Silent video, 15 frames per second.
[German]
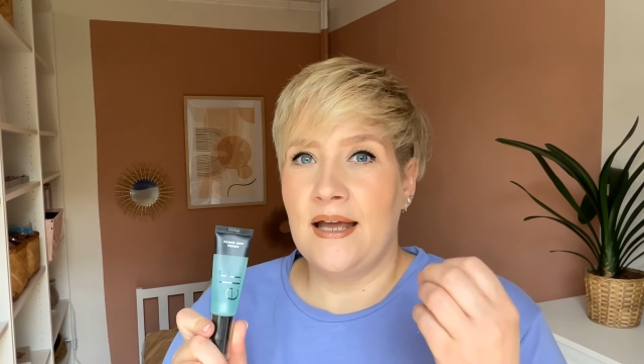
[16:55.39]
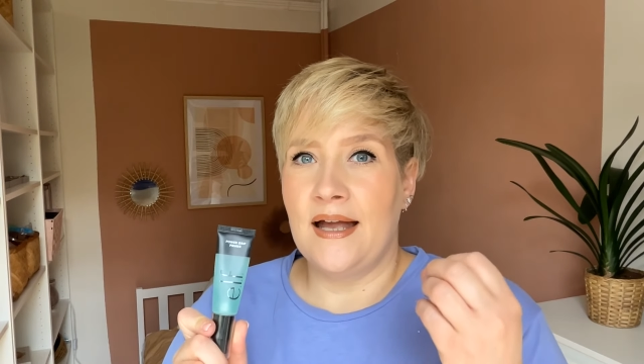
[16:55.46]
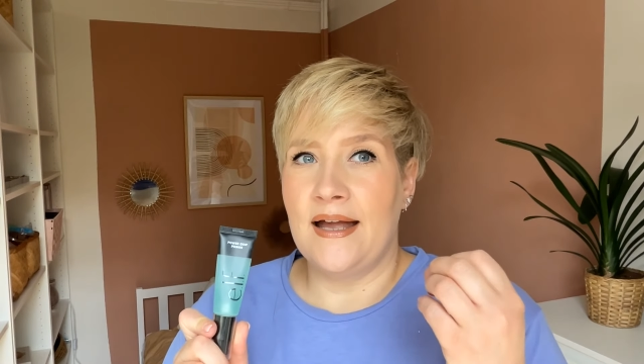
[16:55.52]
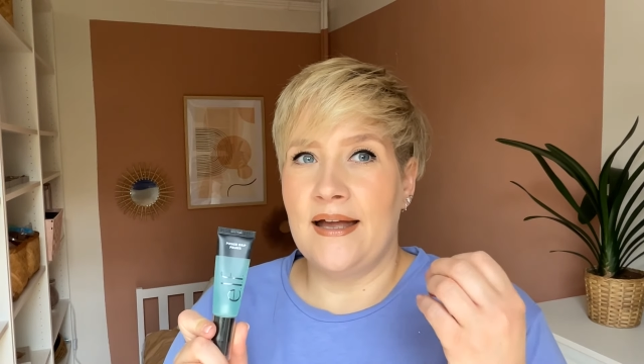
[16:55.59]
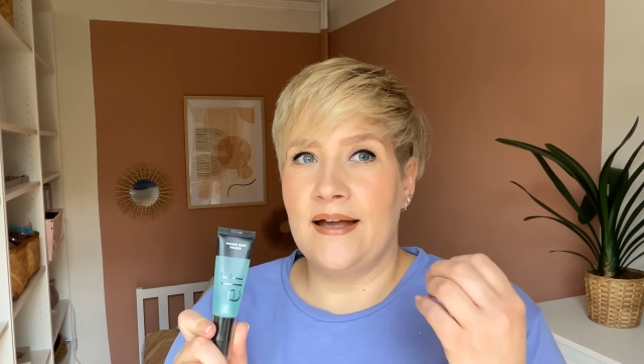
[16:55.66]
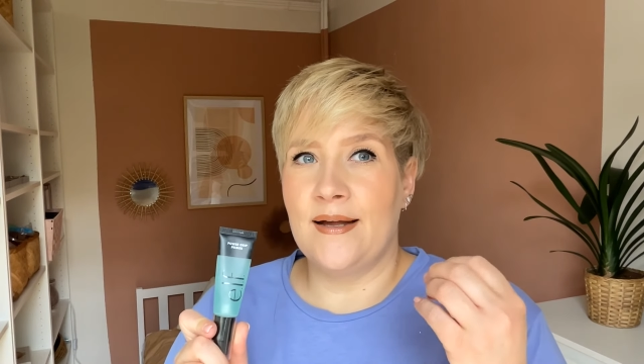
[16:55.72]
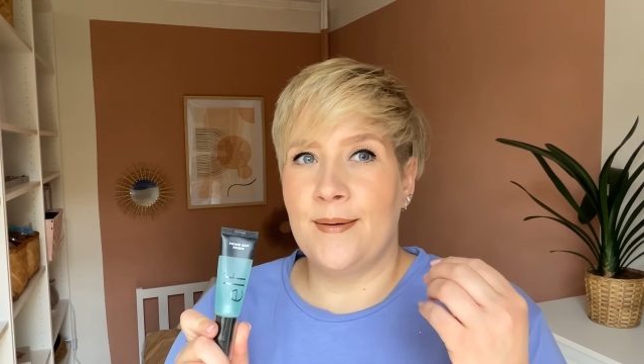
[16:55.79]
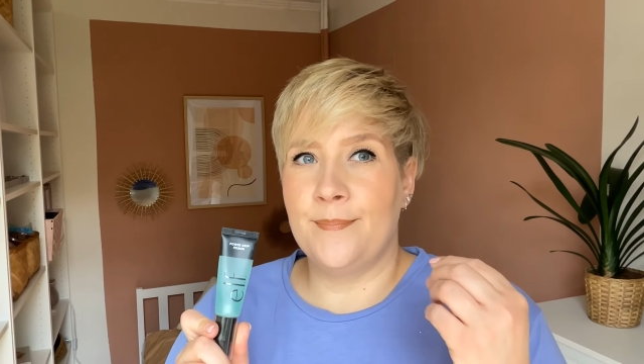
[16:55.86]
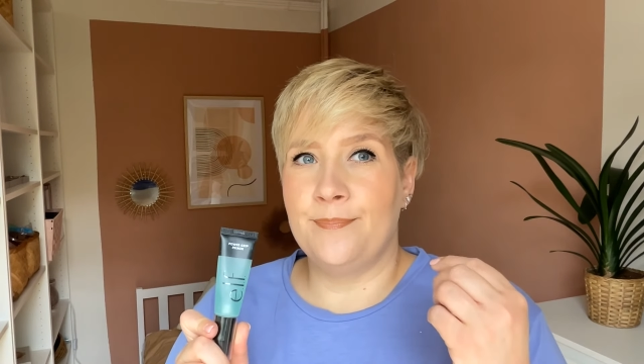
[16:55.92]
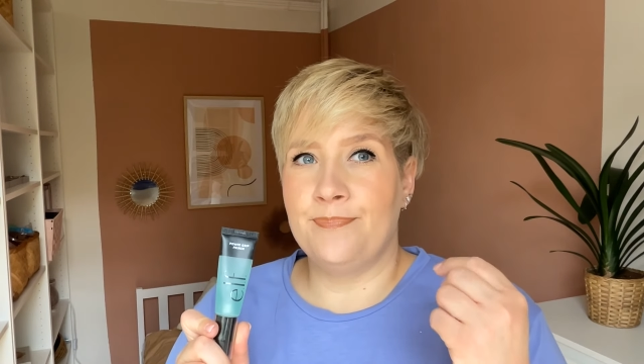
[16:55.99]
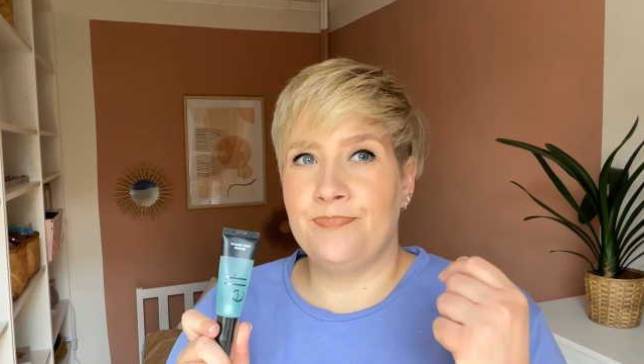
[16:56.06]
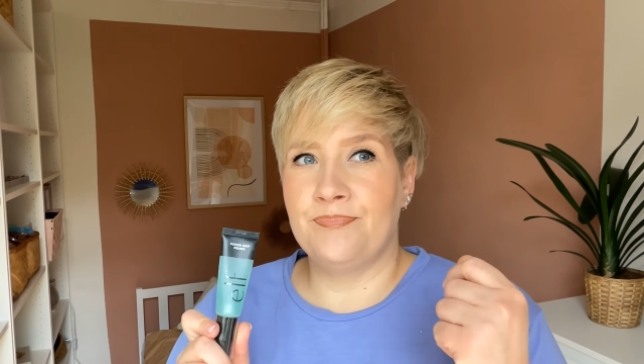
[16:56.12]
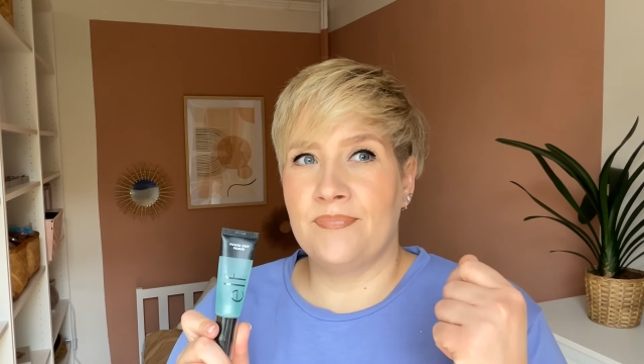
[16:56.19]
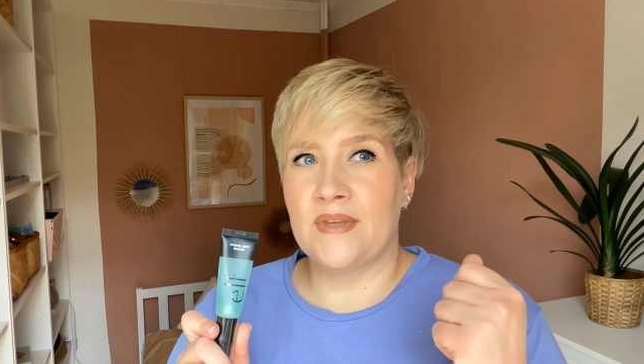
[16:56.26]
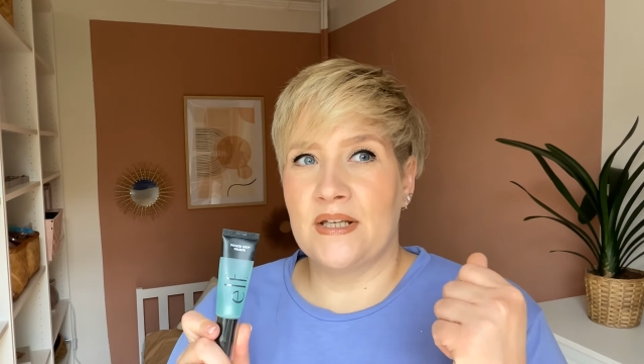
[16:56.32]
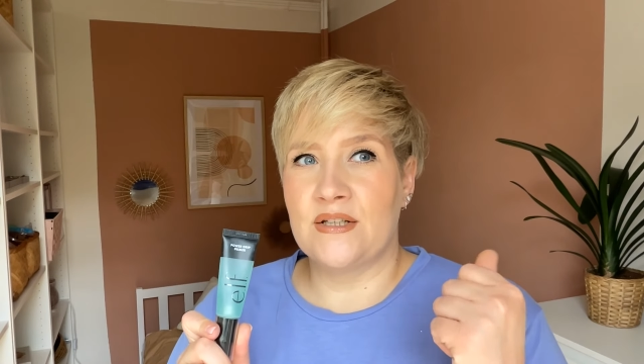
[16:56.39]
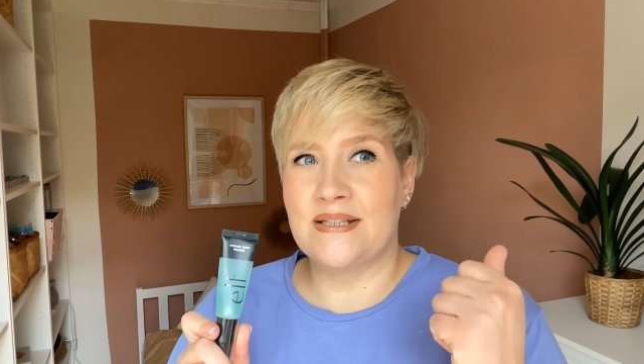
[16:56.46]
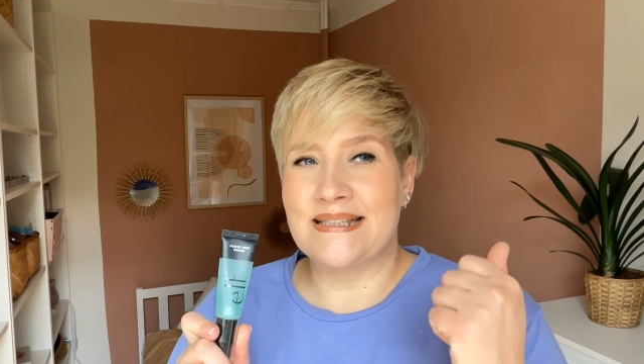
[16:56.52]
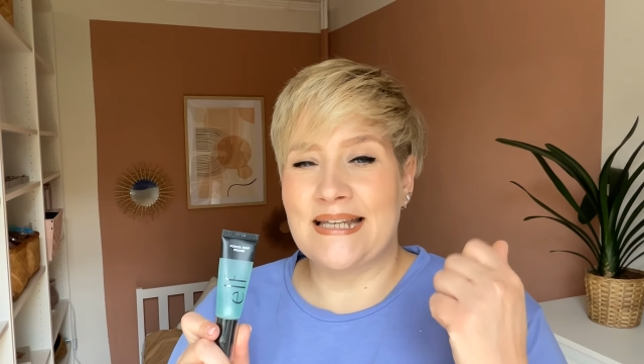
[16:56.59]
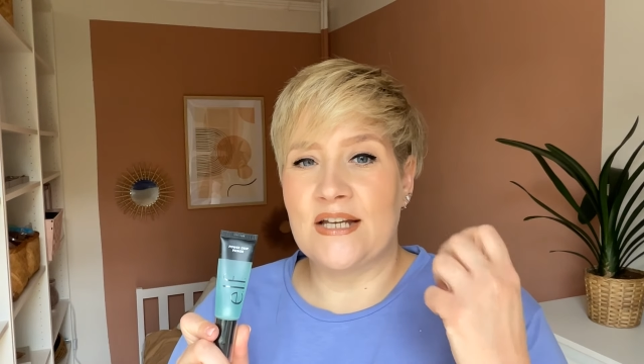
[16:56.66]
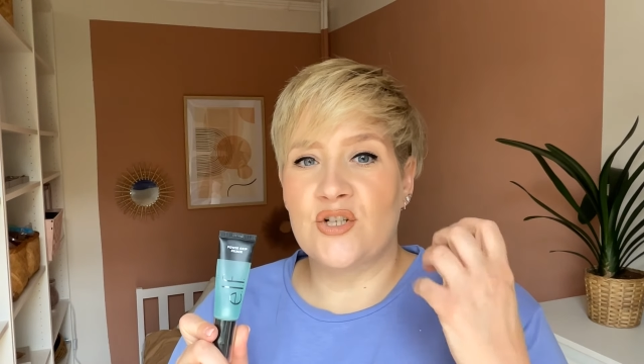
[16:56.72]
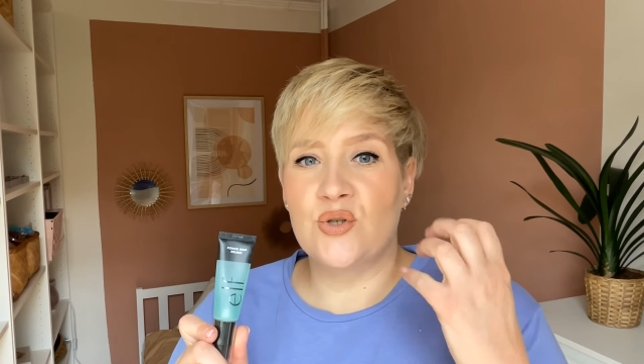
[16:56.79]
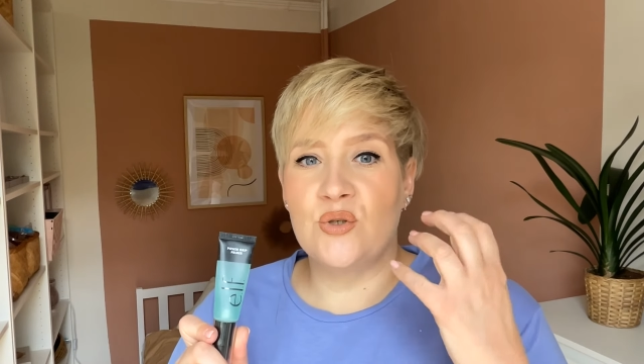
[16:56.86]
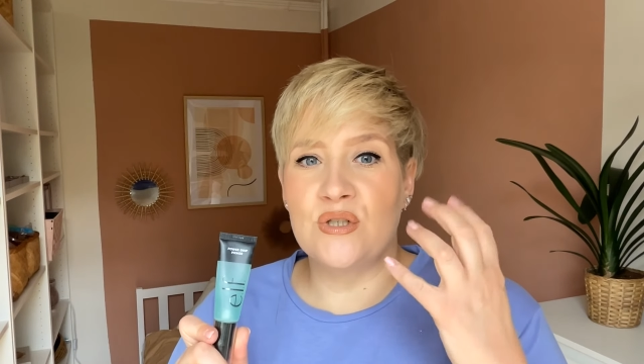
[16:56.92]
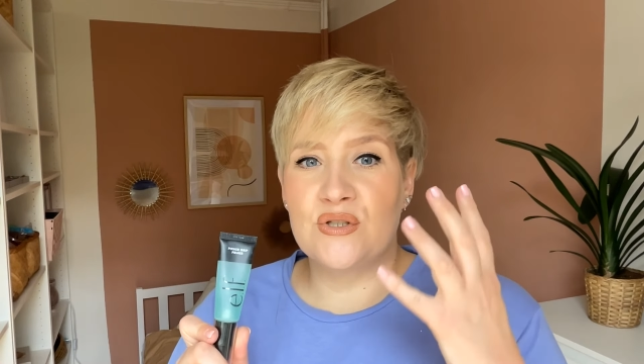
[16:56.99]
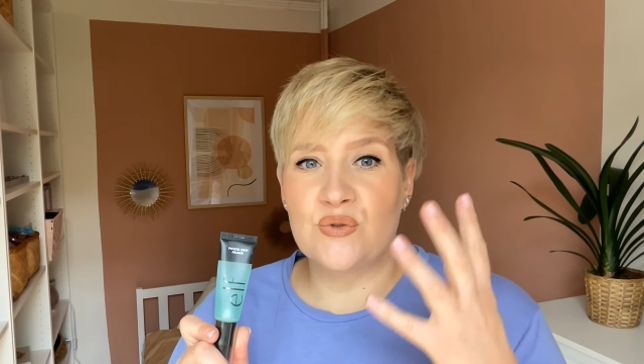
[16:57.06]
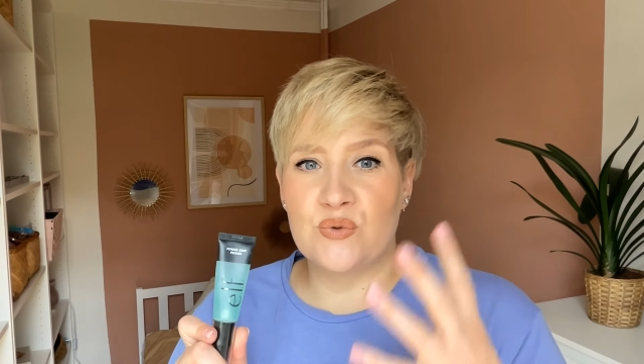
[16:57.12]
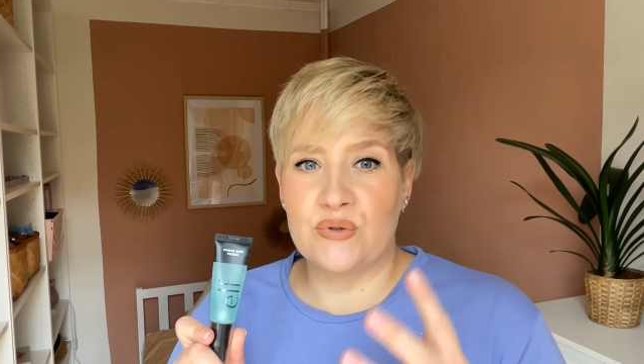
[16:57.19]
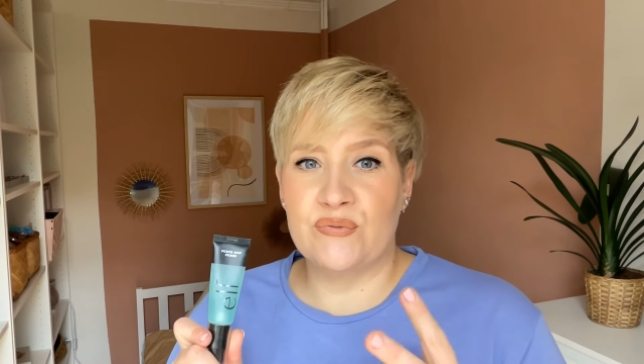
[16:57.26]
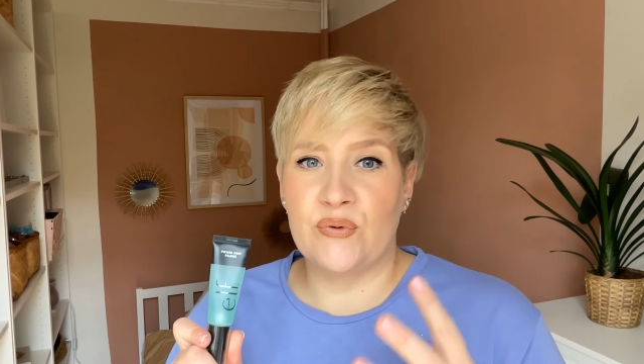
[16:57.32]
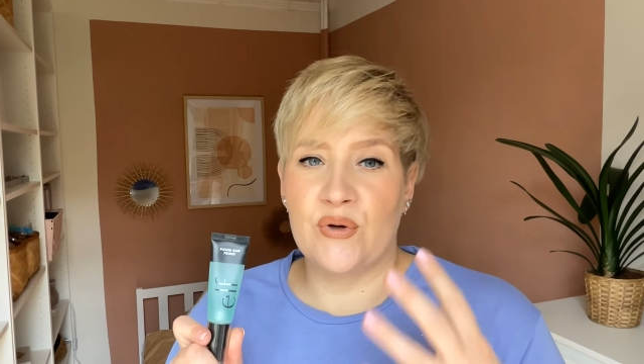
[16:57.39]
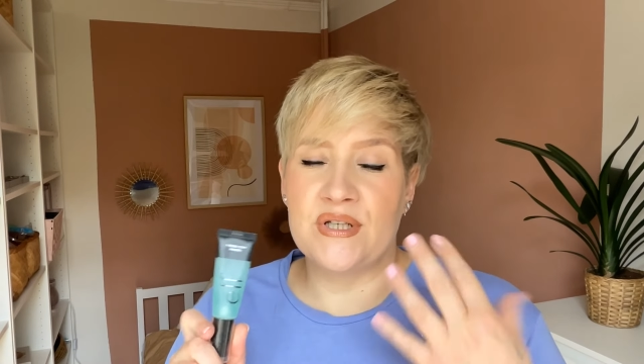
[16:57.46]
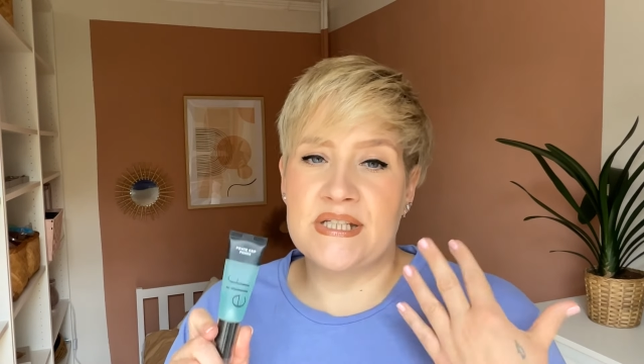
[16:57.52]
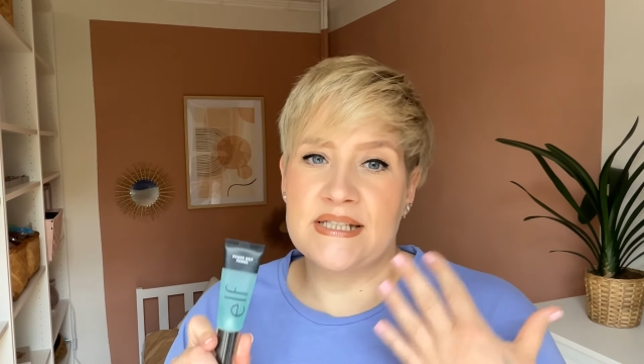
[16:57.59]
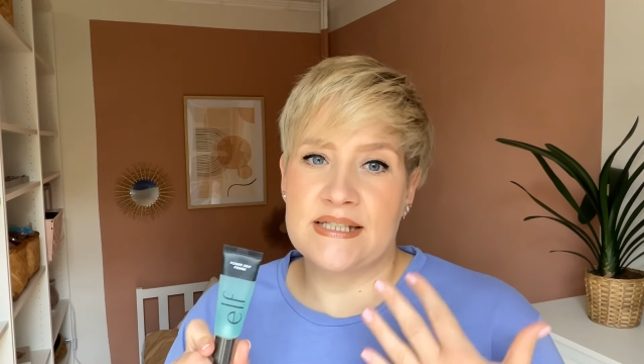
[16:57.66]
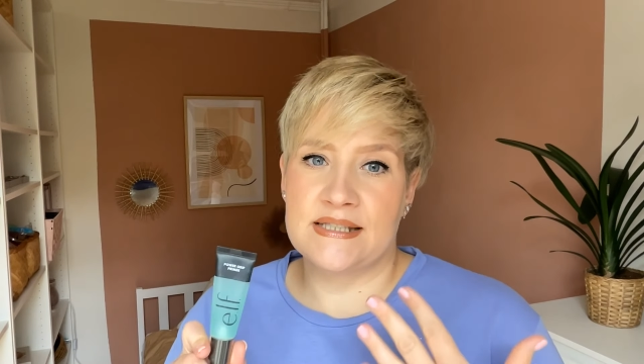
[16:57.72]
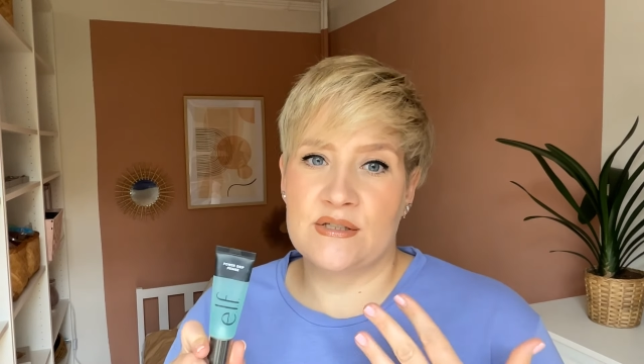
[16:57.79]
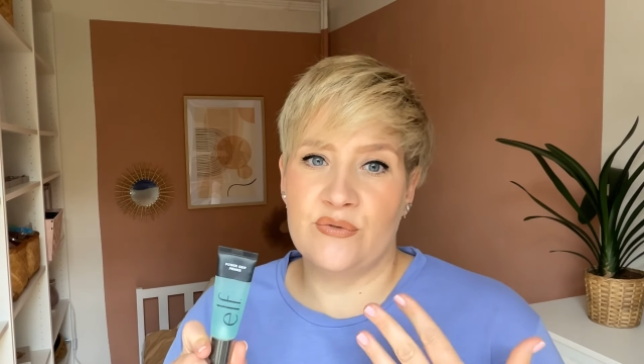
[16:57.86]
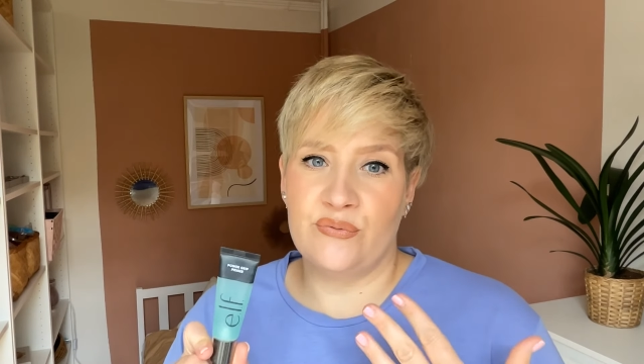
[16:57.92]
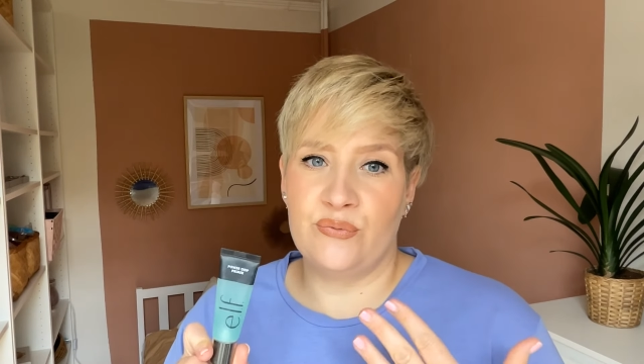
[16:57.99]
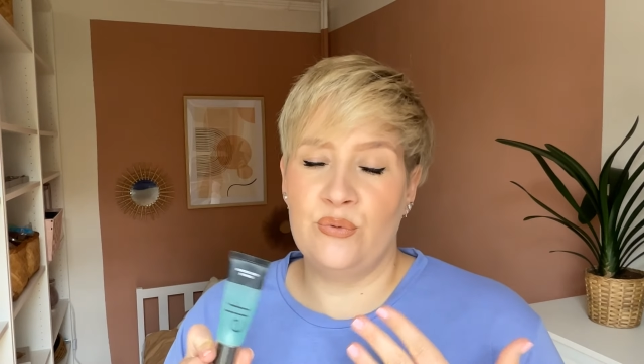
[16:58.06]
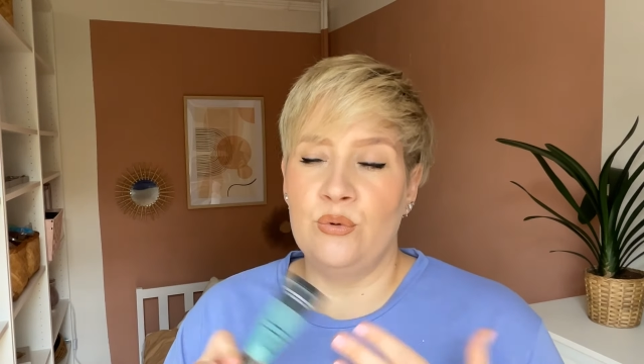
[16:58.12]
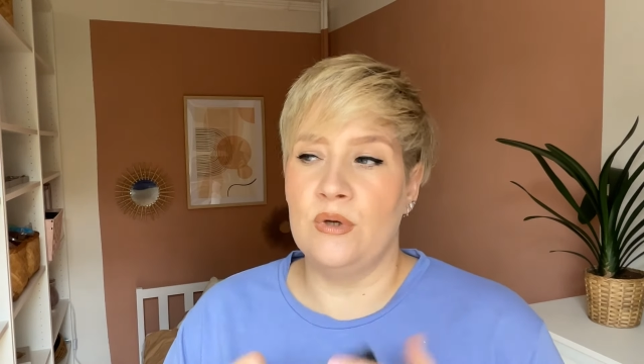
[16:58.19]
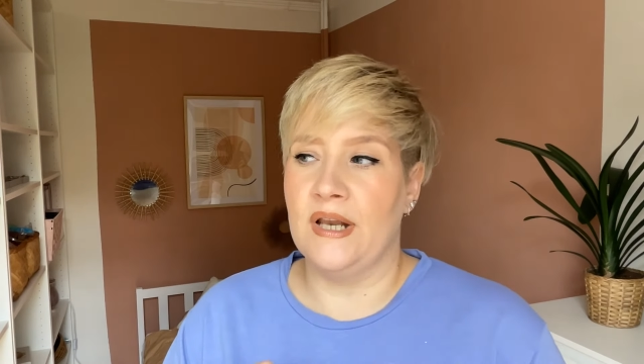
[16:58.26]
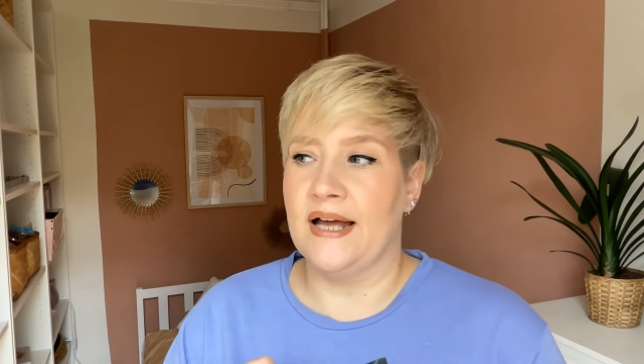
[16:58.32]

ähm, sehr schönes durchfeuchtetes Gefühl.